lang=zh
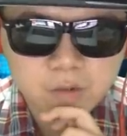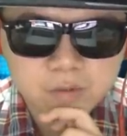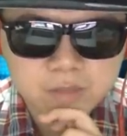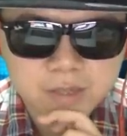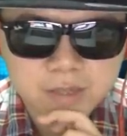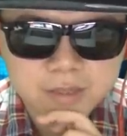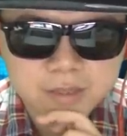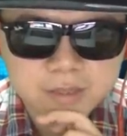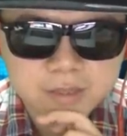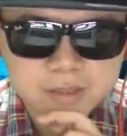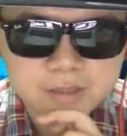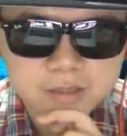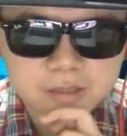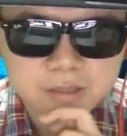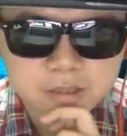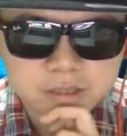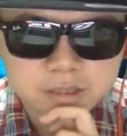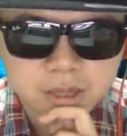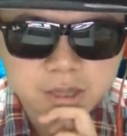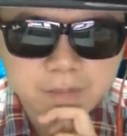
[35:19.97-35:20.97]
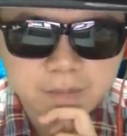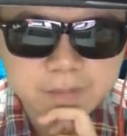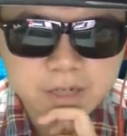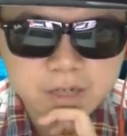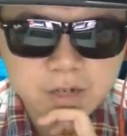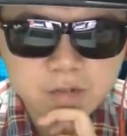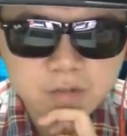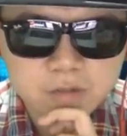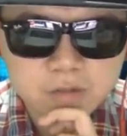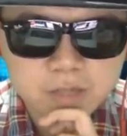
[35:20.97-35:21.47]
场，但是想要逼
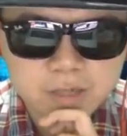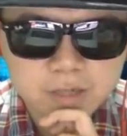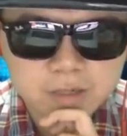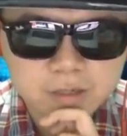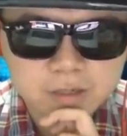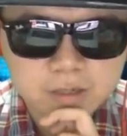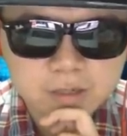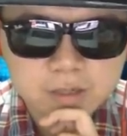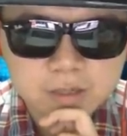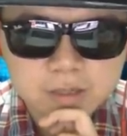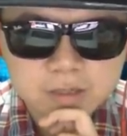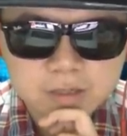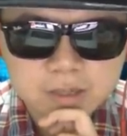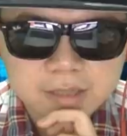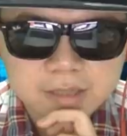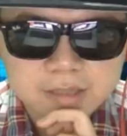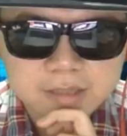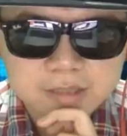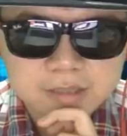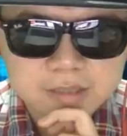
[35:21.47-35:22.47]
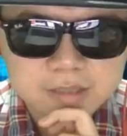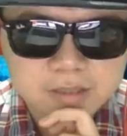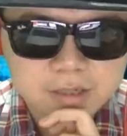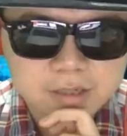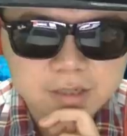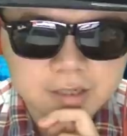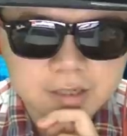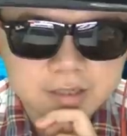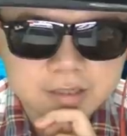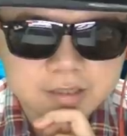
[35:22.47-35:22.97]
到后场呢，他自己呢
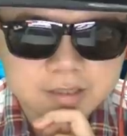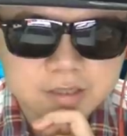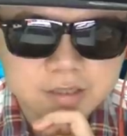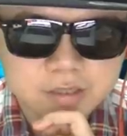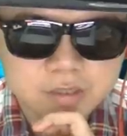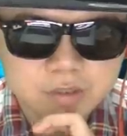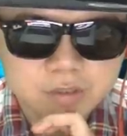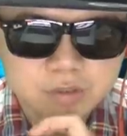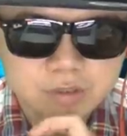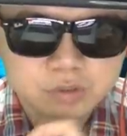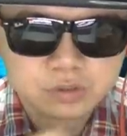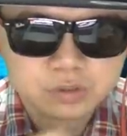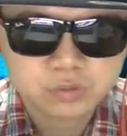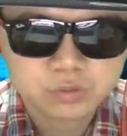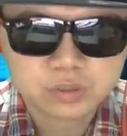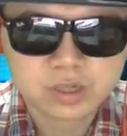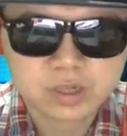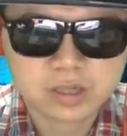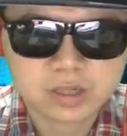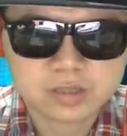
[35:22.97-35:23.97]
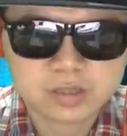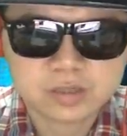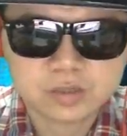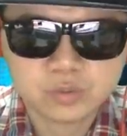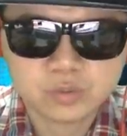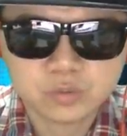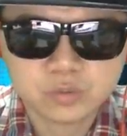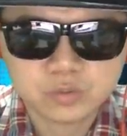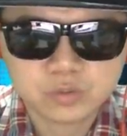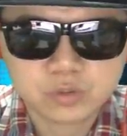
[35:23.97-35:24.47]
也是出现了失
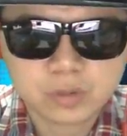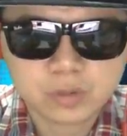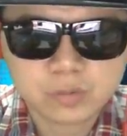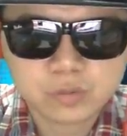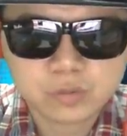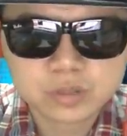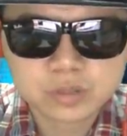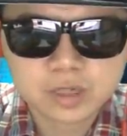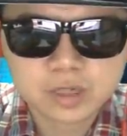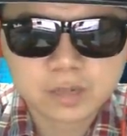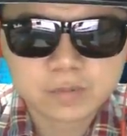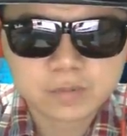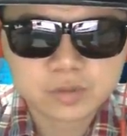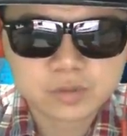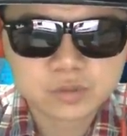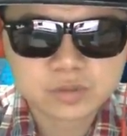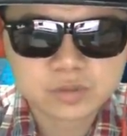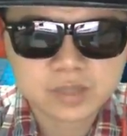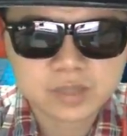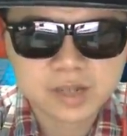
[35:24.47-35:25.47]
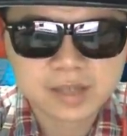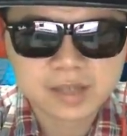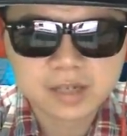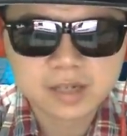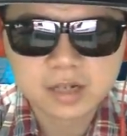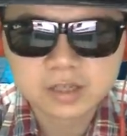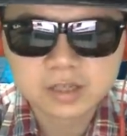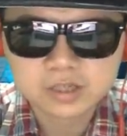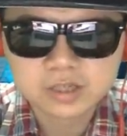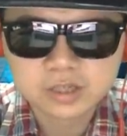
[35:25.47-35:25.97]
误，所以目前的比数是来到
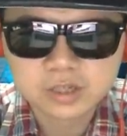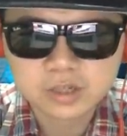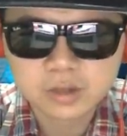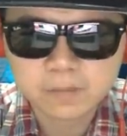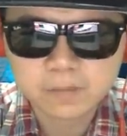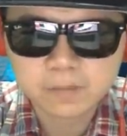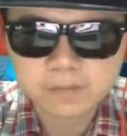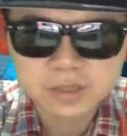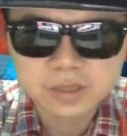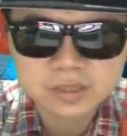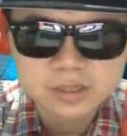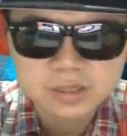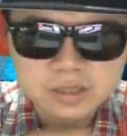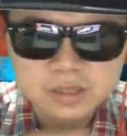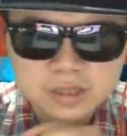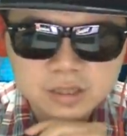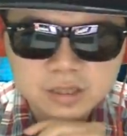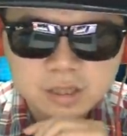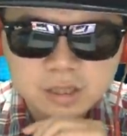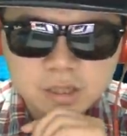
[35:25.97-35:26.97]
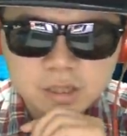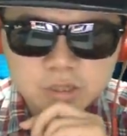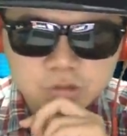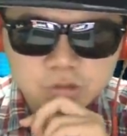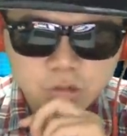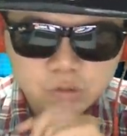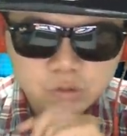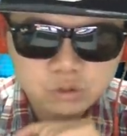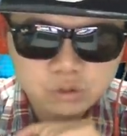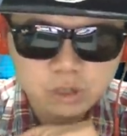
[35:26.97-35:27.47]
了十六比十七，
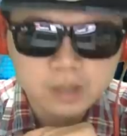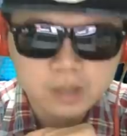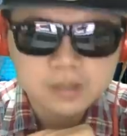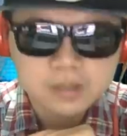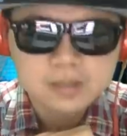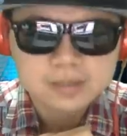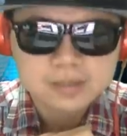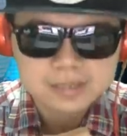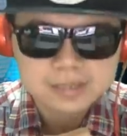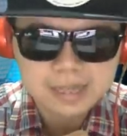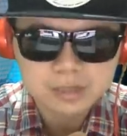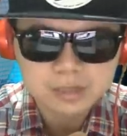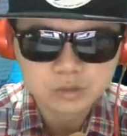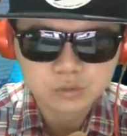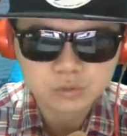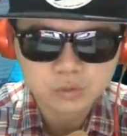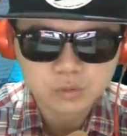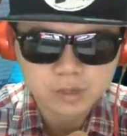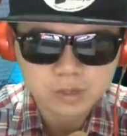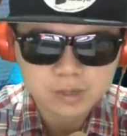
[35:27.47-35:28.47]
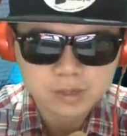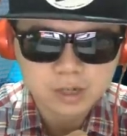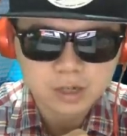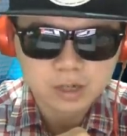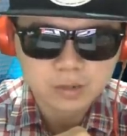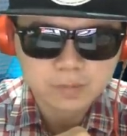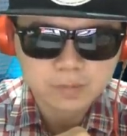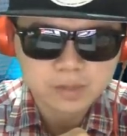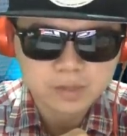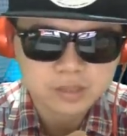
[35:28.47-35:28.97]
球权再度回到了
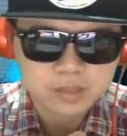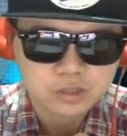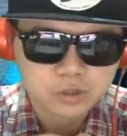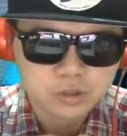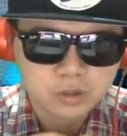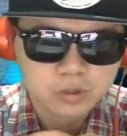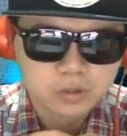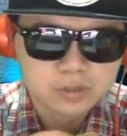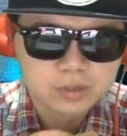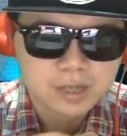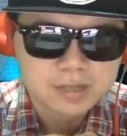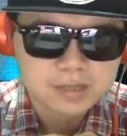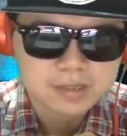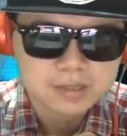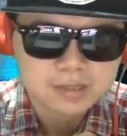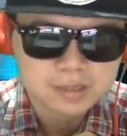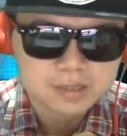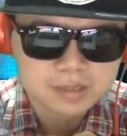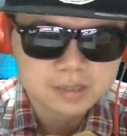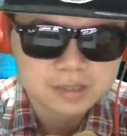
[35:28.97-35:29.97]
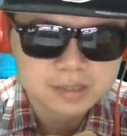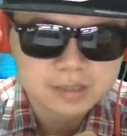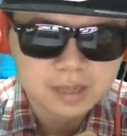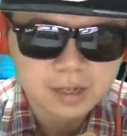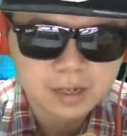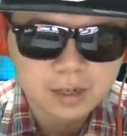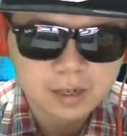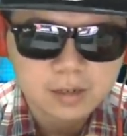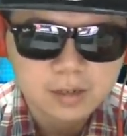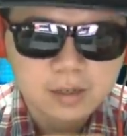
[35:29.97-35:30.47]
我们的球后戴志颖身上
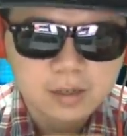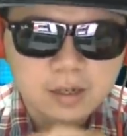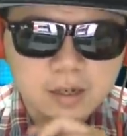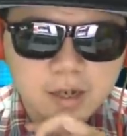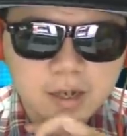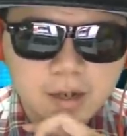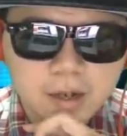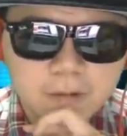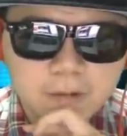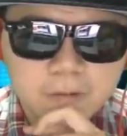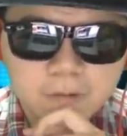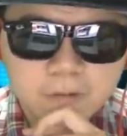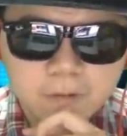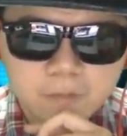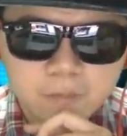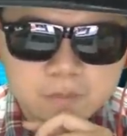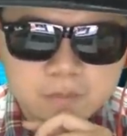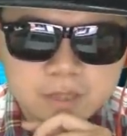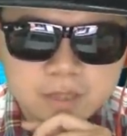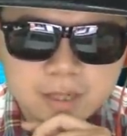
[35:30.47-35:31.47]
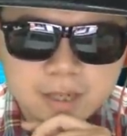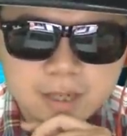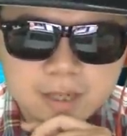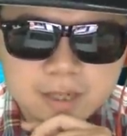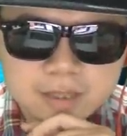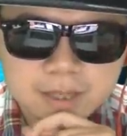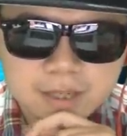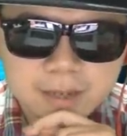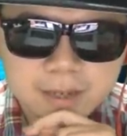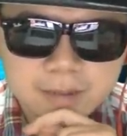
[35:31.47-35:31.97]
了。好，我们再看一
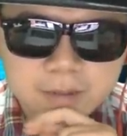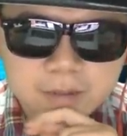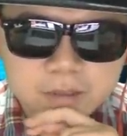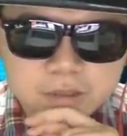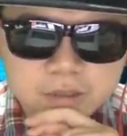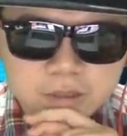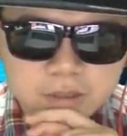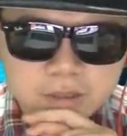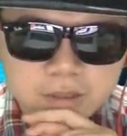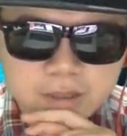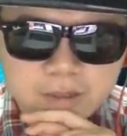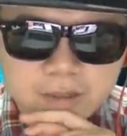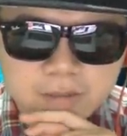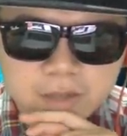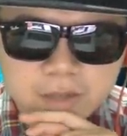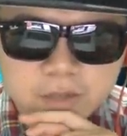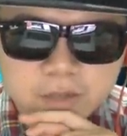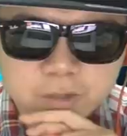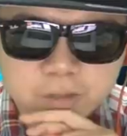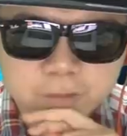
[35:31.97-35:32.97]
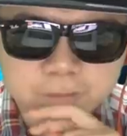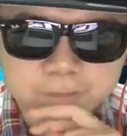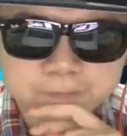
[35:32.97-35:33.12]
下小戴发球。